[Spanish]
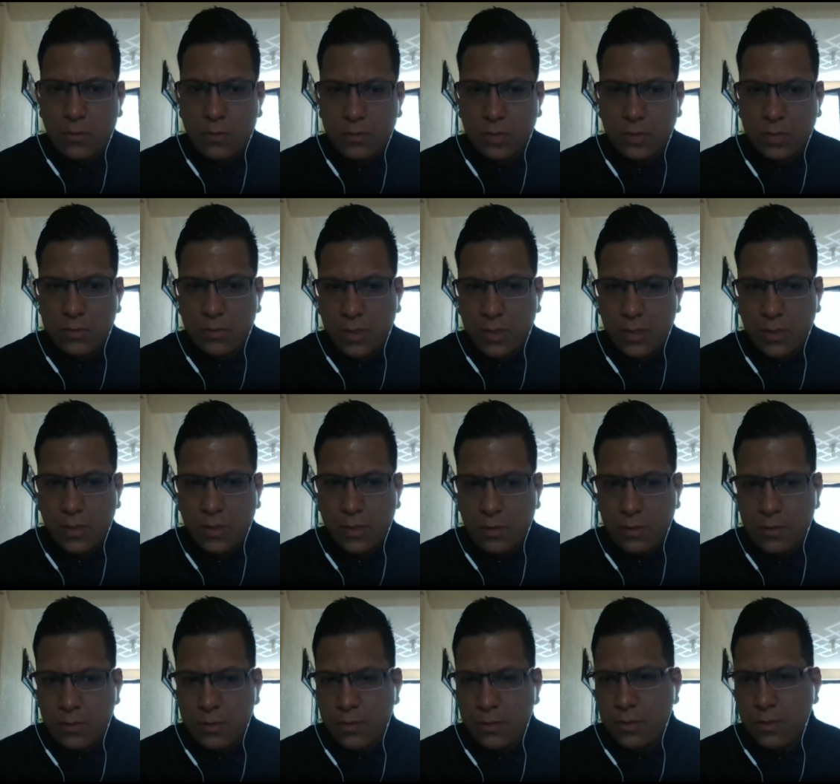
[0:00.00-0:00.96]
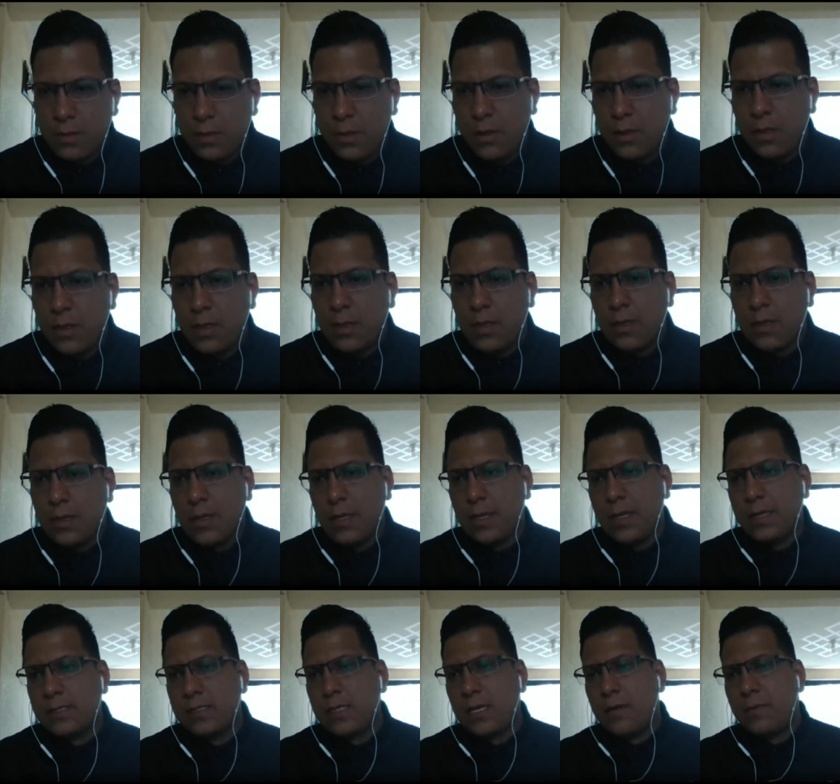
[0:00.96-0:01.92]
adultas mayor,
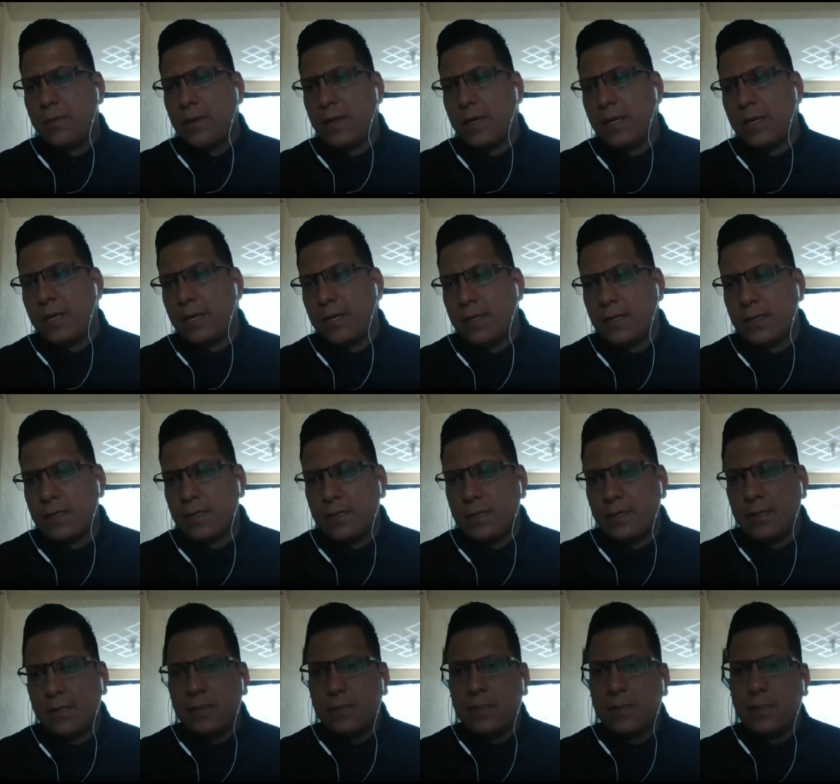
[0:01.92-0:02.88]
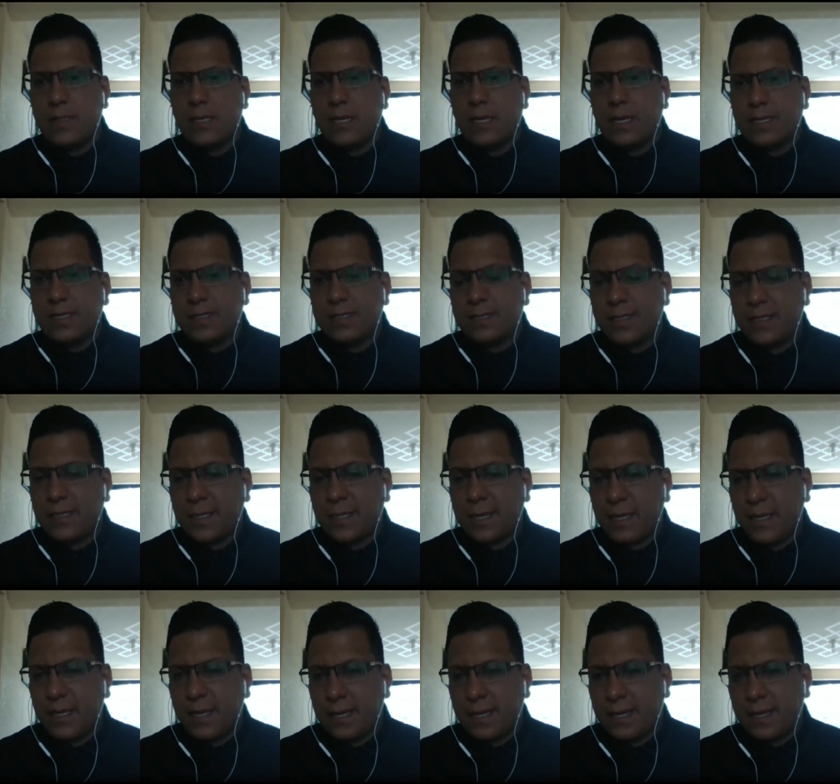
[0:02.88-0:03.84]
y saber si,
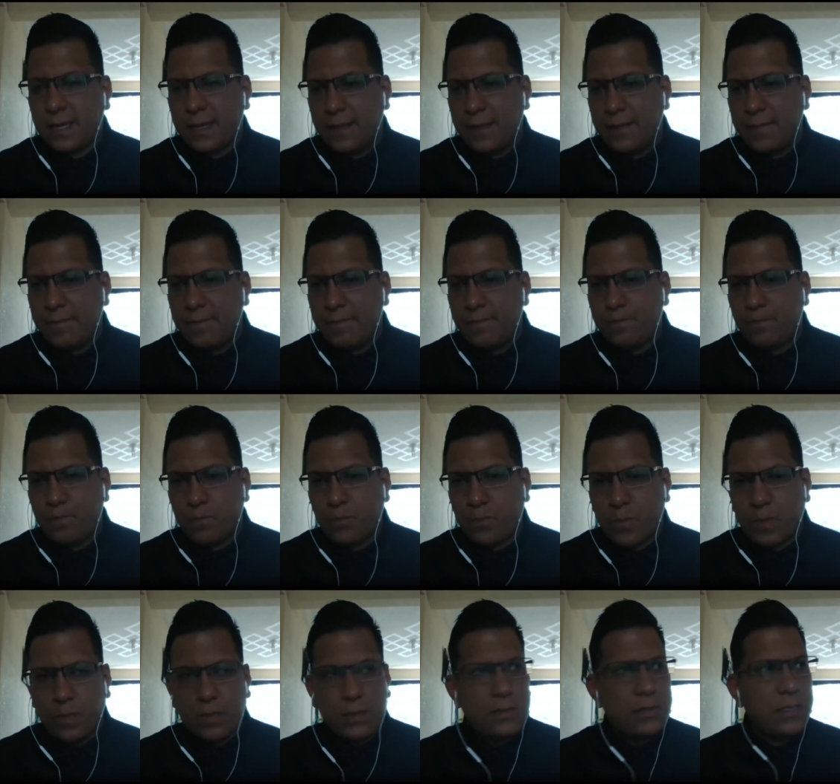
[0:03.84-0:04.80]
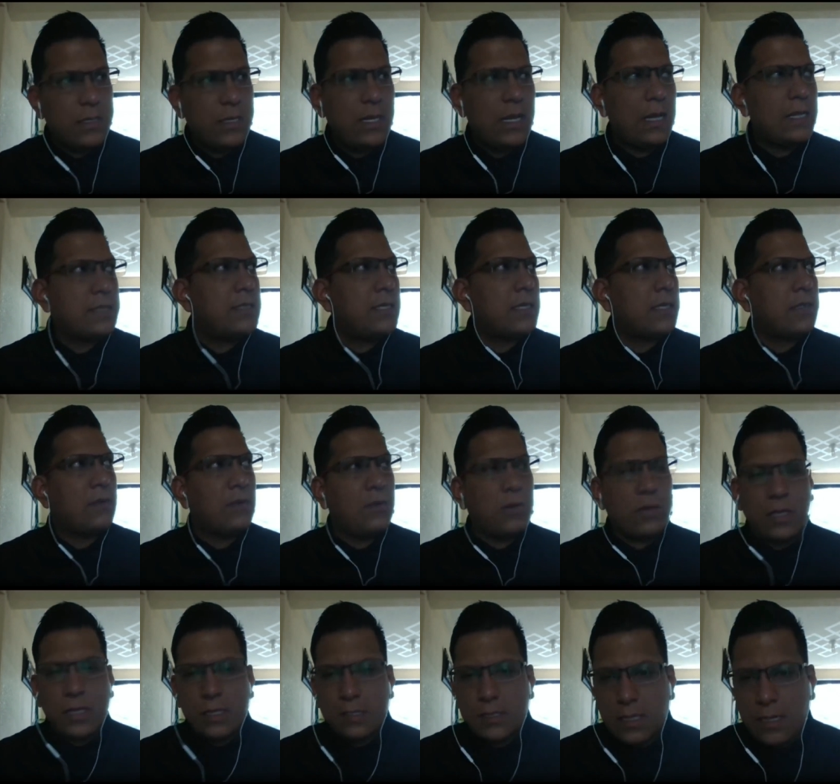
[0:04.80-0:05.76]
este, si las
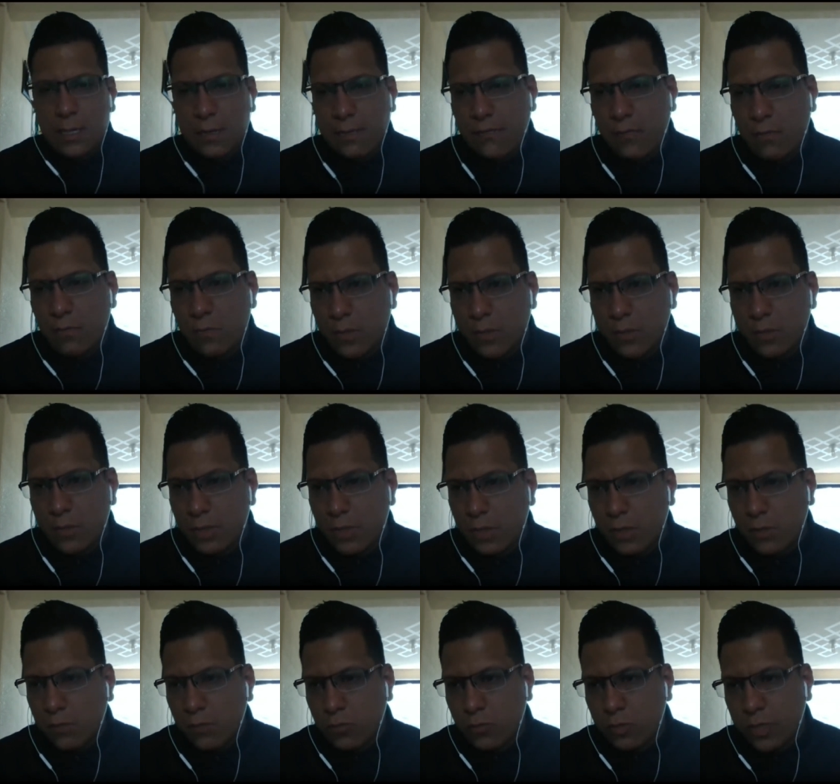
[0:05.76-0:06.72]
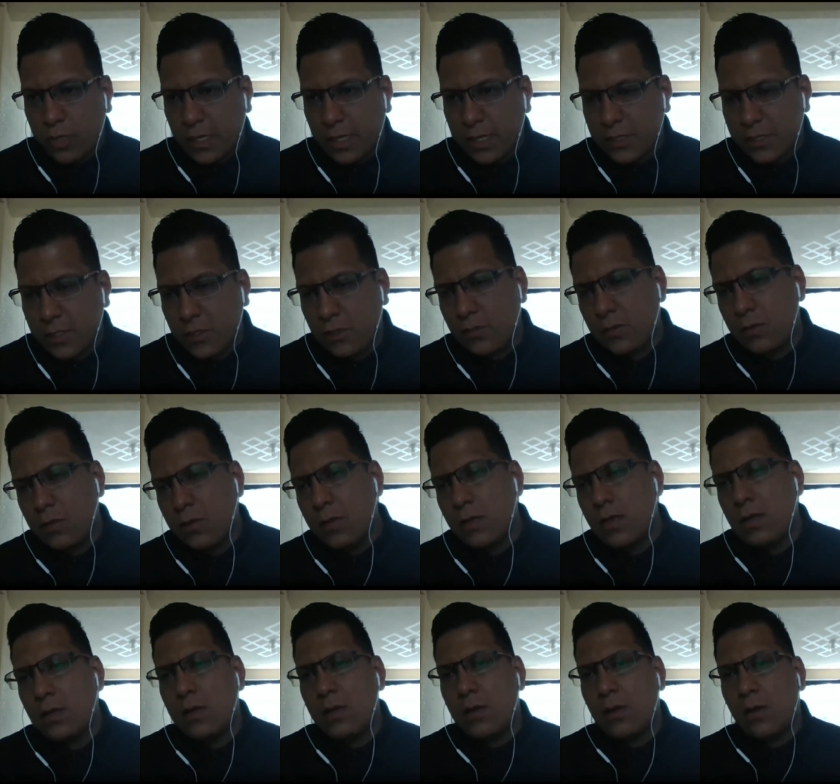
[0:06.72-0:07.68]
tecnologías de la información y
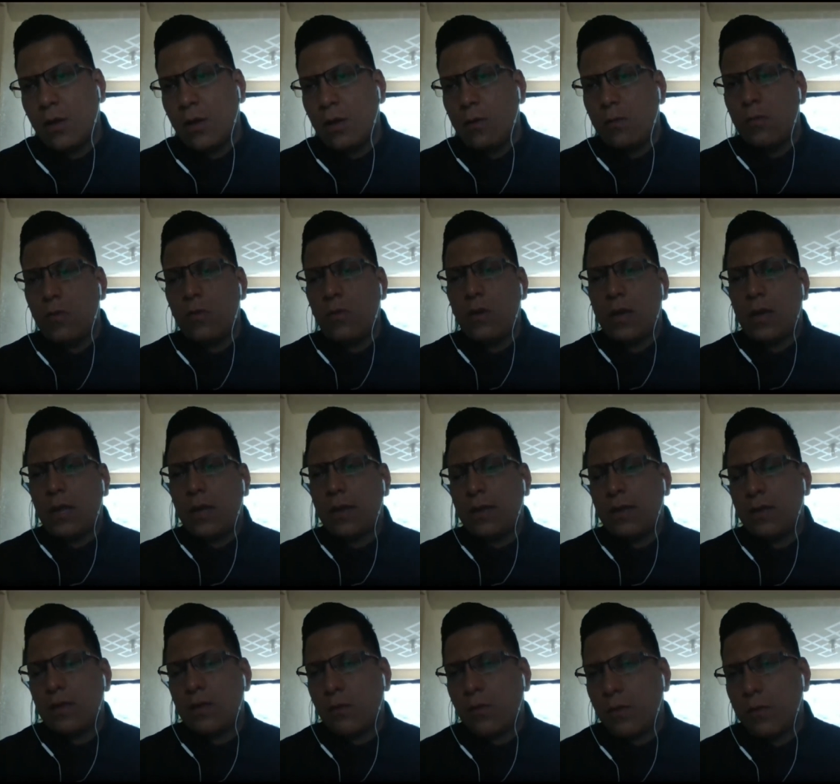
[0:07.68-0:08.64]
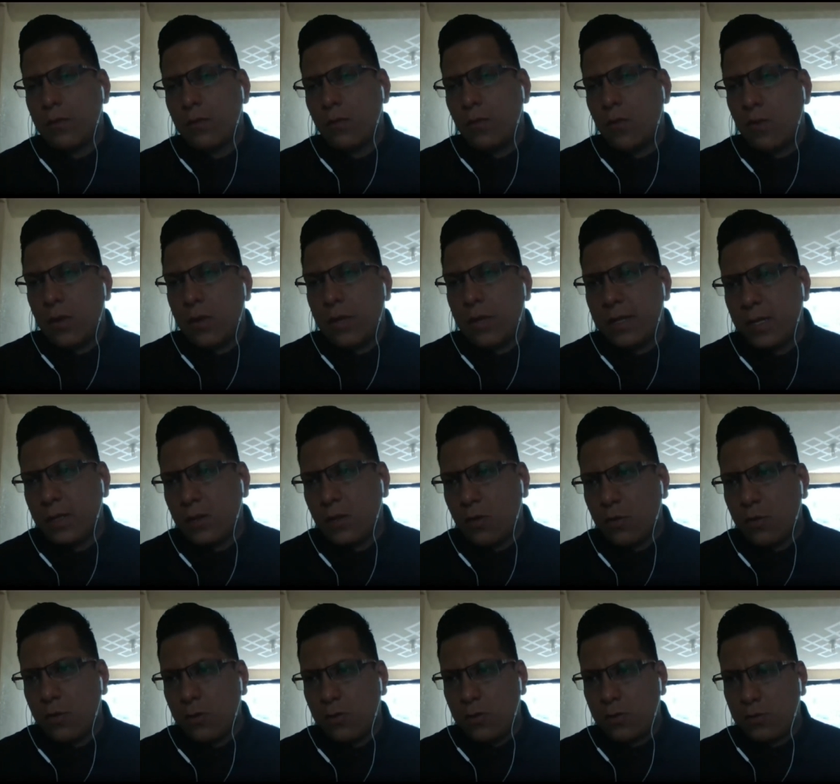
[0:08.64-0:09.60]
comunicación, cómo, han, han
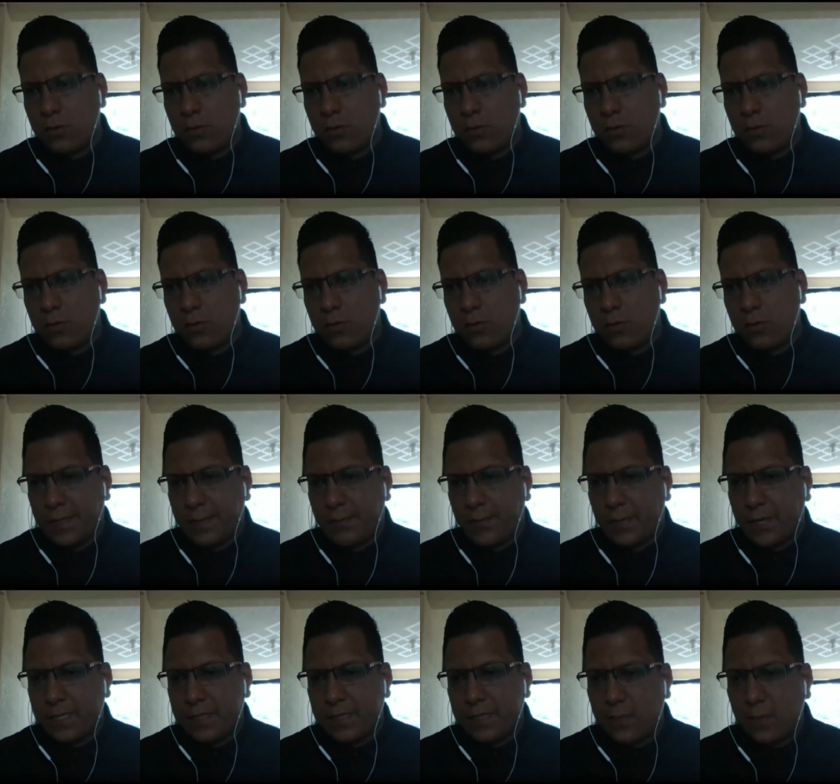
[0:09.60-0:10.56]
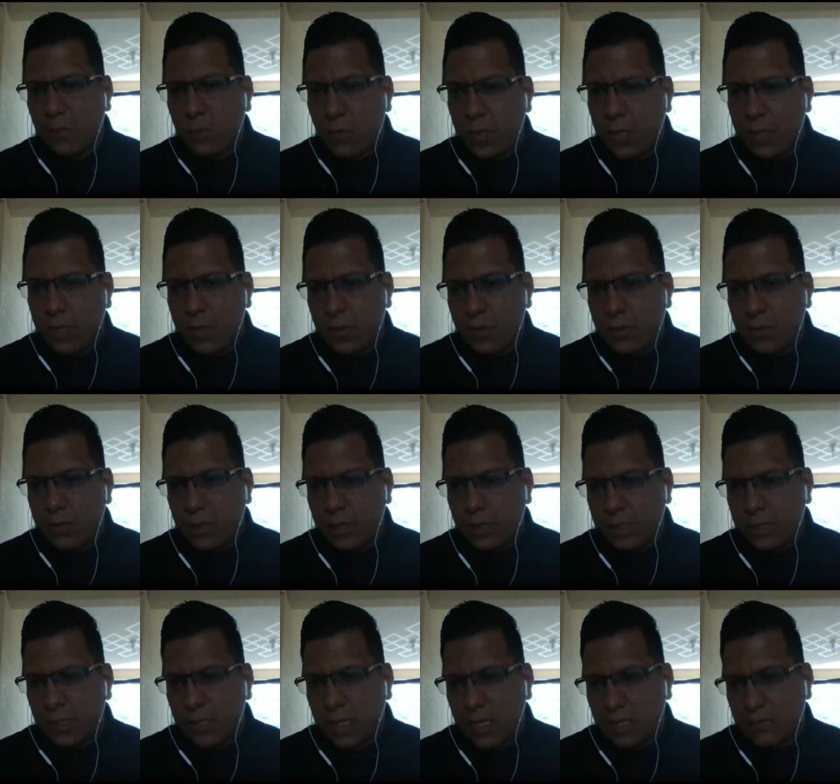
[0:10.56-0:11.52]
ido eh, pasando
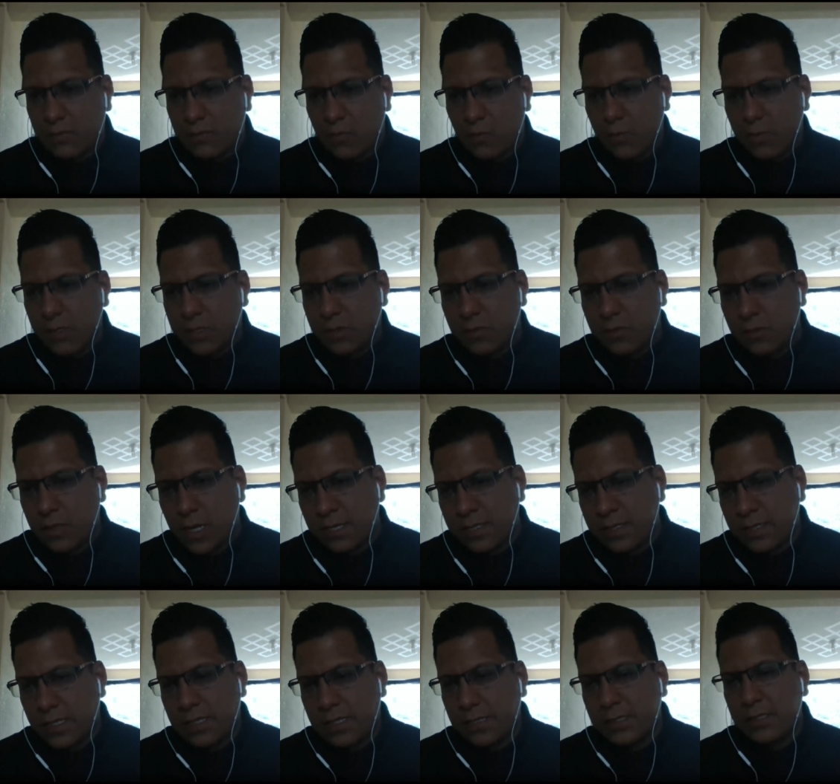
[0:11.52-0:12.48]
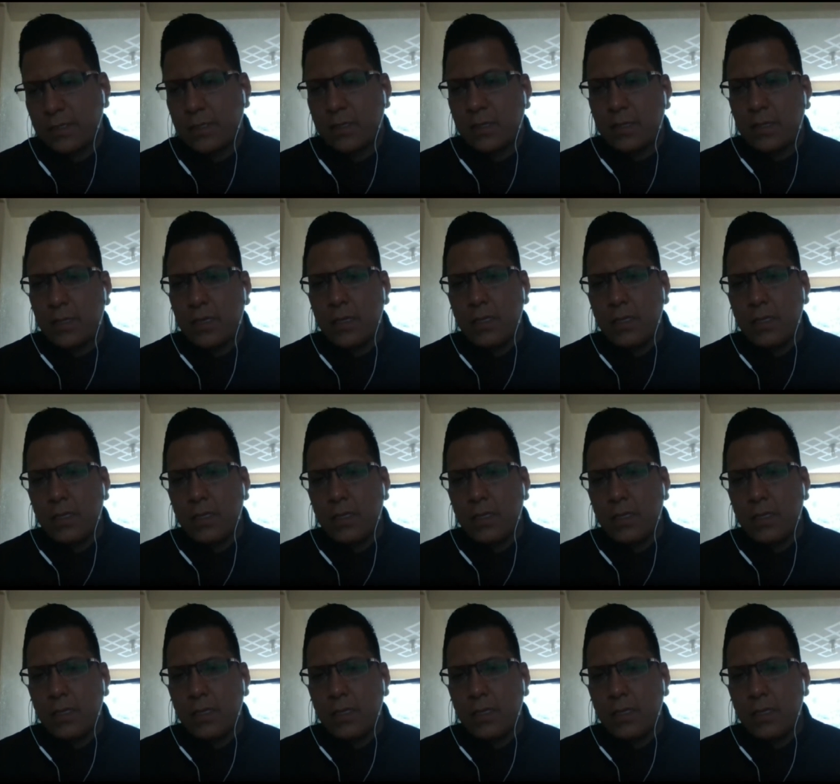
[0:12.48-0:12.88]
ellos esta transformación de las TICs.